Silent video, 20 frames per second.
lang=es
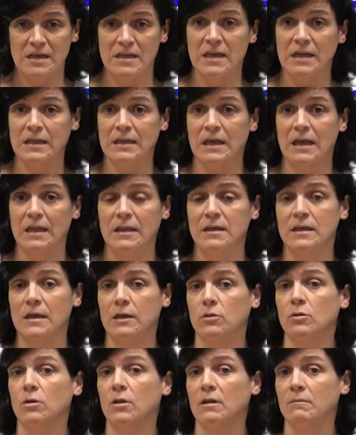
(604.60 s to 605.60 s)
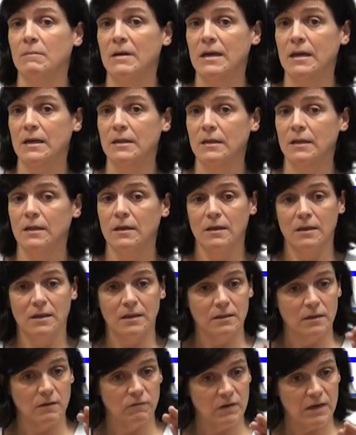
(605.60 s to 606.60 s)
directa del director de marketing
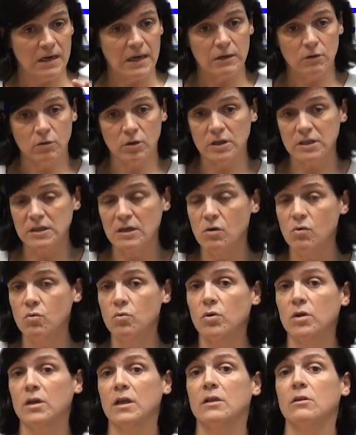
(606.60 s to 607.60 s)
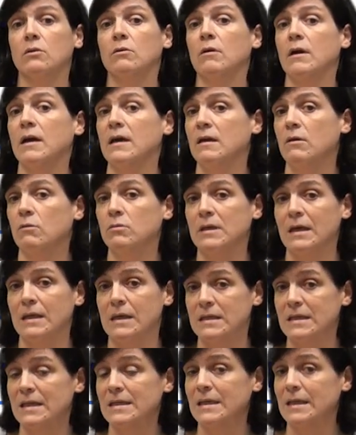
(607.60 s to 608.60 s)
identificar lo que está ocurriendo en cada una
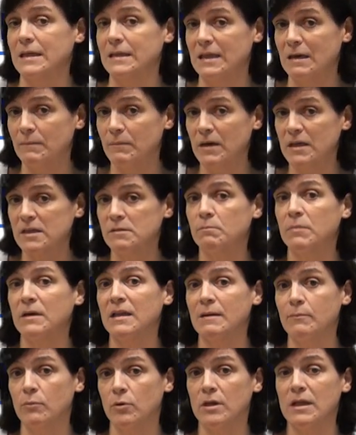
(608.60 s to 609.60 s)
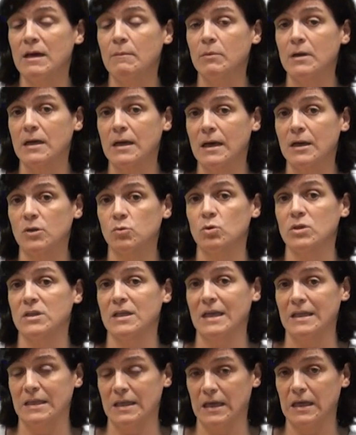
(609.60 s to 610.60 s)
de esas etapas para poder aplicar su
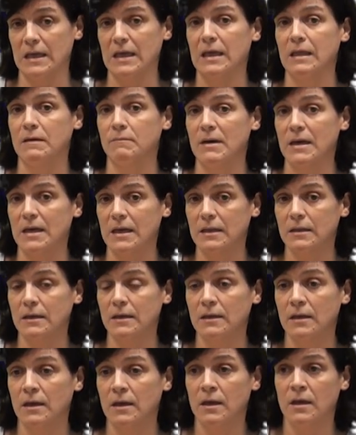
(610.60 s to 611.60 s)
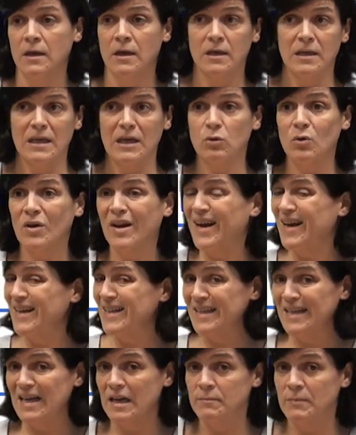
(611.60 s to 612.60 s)
estrategia de marketing, ya no en
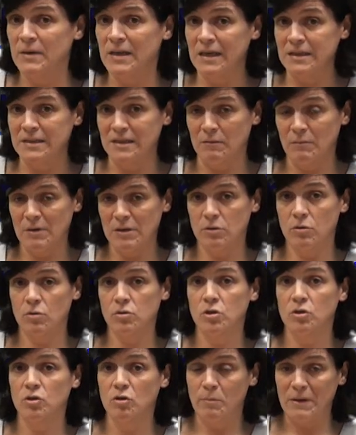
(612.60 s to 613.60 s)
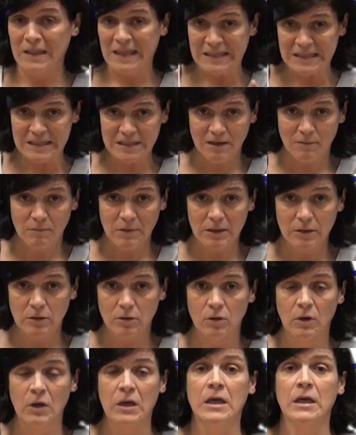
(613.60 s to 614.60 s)
general para el segmento, sino para ese
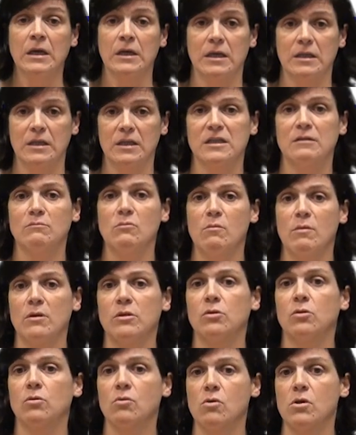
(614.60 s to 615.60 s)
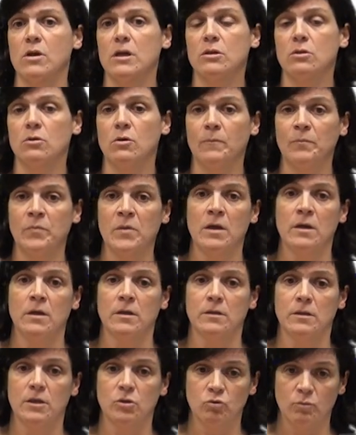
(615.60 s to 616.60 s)
segmento y en ese momento concreto
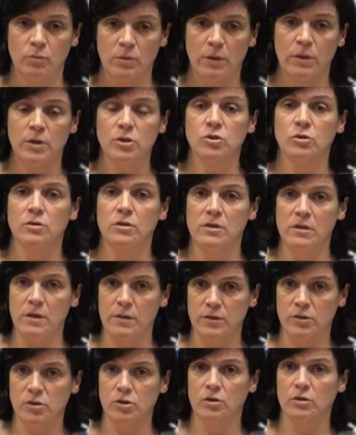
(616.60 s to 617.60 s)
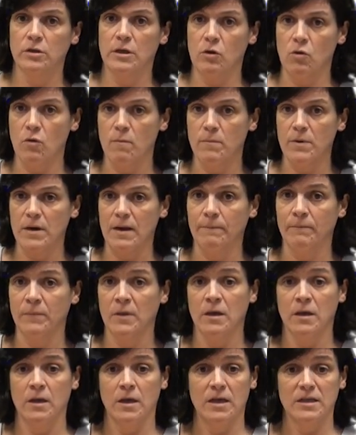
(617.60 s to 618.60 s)
de su proceso de decisión de compra.
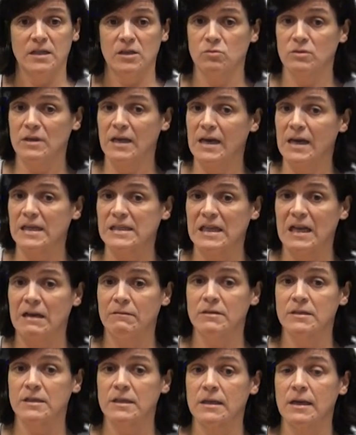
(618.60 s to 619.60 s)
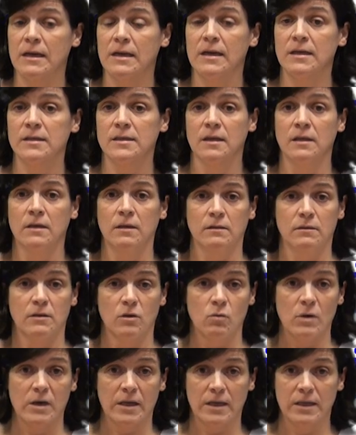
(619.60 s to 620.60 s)
Esa es una de las claves claras
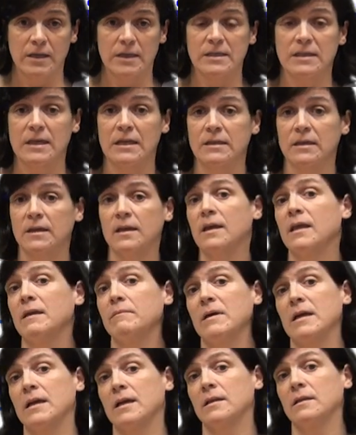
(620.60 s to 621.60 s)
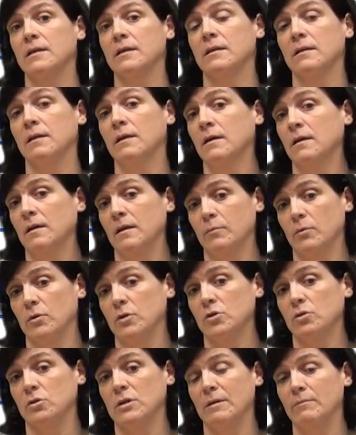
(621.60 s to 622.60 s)
de cualquier estrategia de marketing y
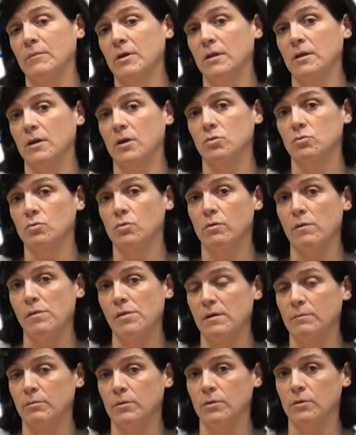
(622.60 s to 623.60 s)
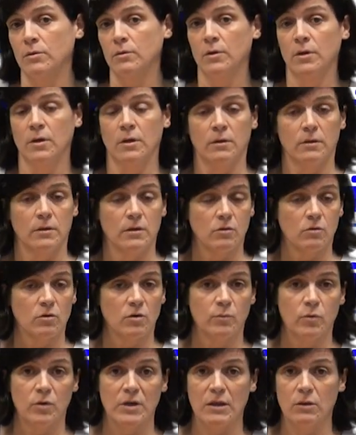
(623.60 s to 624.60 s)
por eso también es un concepto
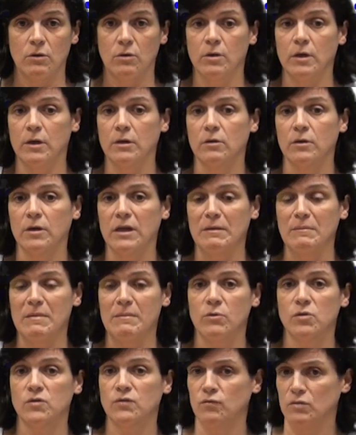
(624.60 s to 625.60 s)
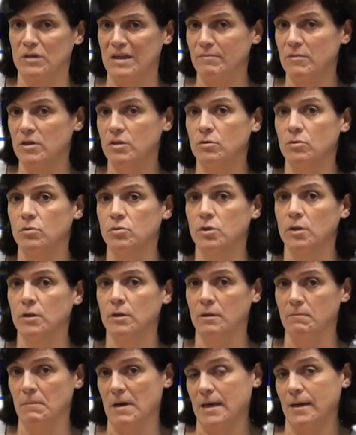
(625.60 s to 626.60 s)
incorporado en lo que llamamos fundamentos
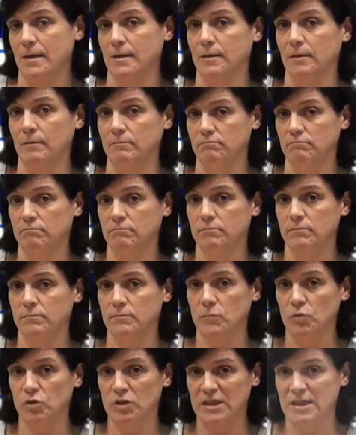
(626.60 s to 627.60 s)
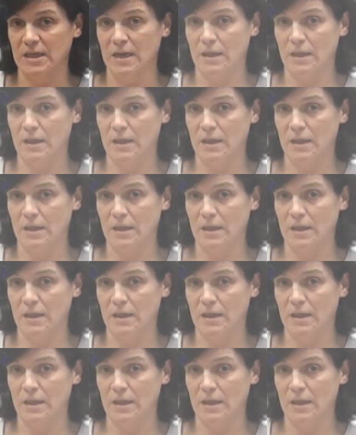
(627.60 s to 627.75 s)
de marketing. Muchas